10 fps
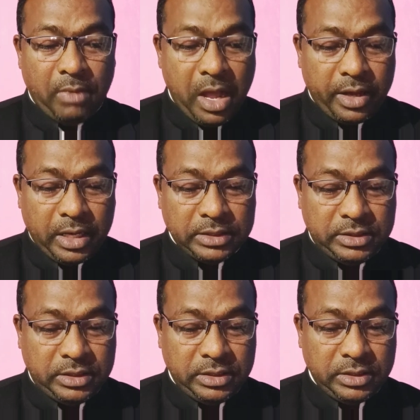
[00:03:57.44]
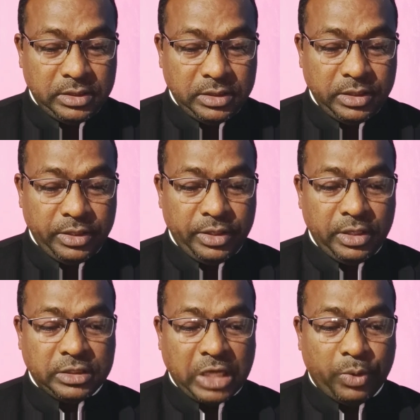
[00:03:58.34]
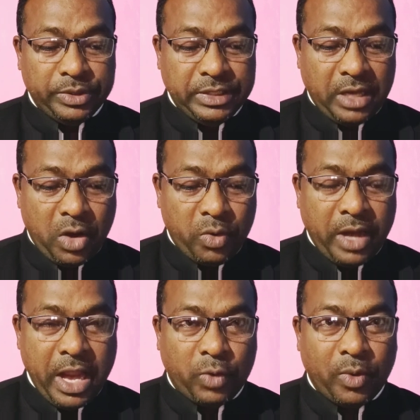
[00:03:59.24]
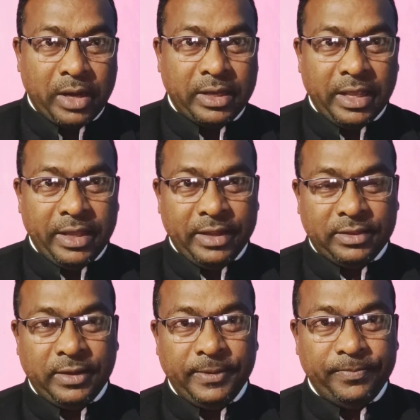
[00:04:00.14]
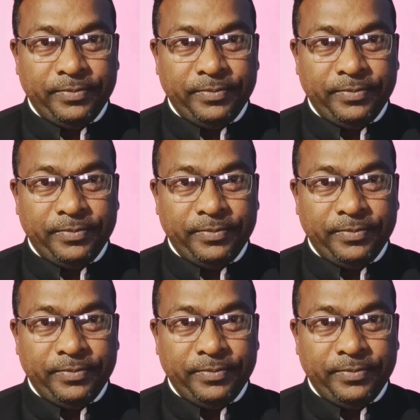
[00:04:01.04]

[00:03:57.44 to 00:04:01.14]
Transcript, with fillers: महाराज राव गायकवाड़ ठहरे थे